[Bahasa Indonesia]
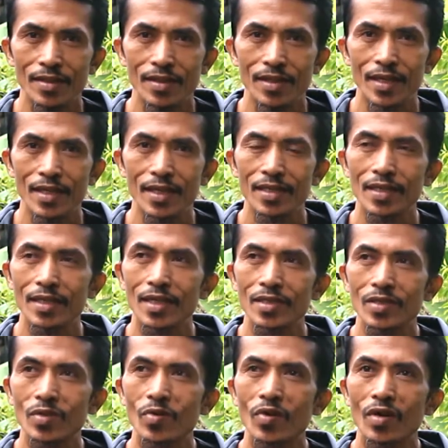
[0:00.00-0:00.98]
ya
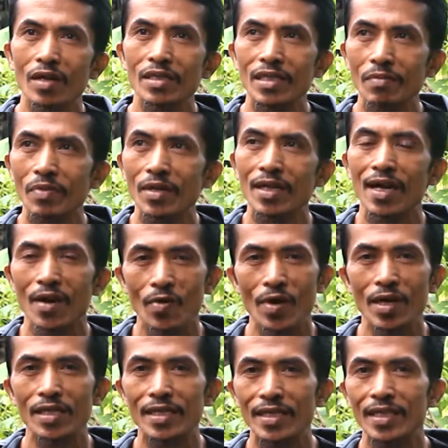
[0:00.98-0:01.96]
ketika seseorang dia
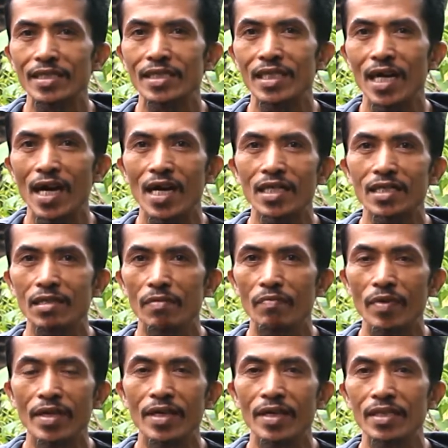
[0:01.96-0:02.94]
berkawan dengan si A si
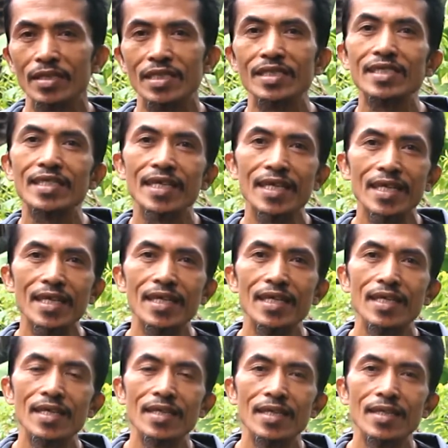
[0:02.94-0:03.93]
B si C
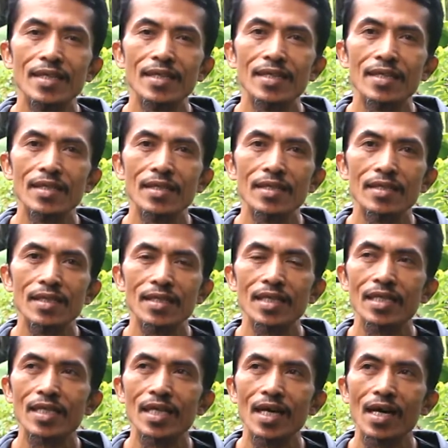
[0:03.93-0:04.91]

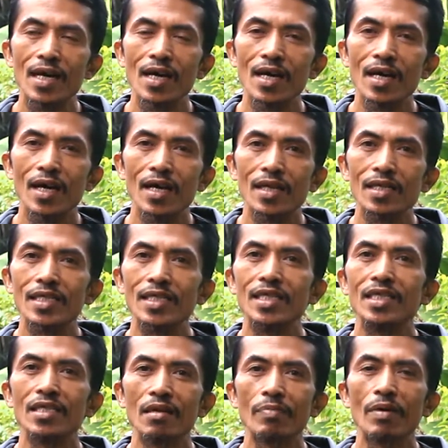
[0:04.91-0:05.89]
ternyata
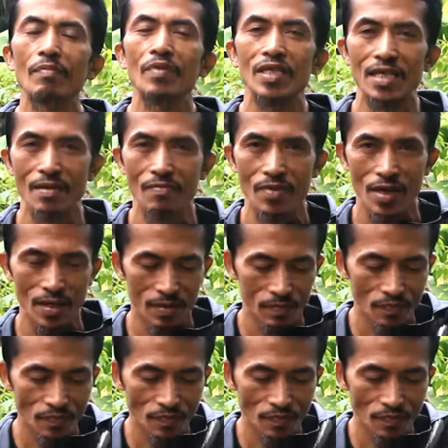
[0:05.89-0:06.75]
rezekinya hampir-hampir sama